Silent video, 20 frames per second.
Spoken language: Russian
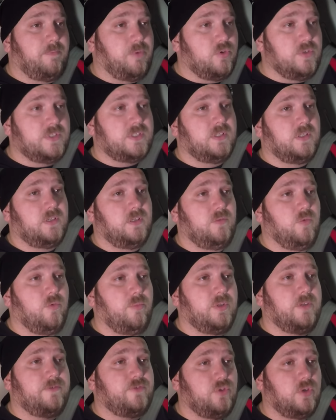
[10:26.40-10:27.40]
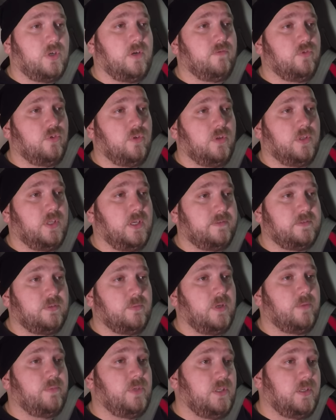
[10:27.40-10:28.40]
просто, ему было все равно на
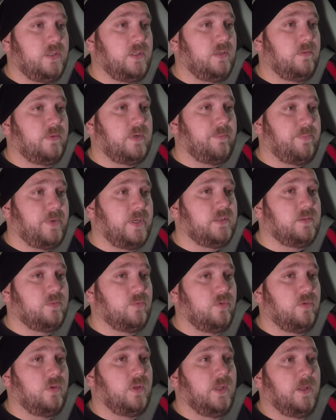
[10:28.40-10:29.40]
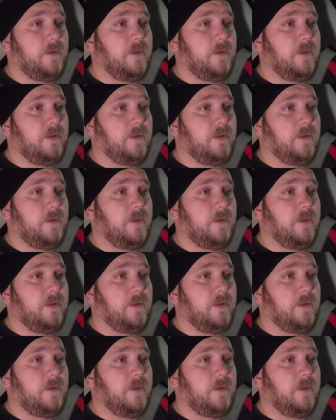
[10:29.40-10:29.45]
автомобиле, и поэтому,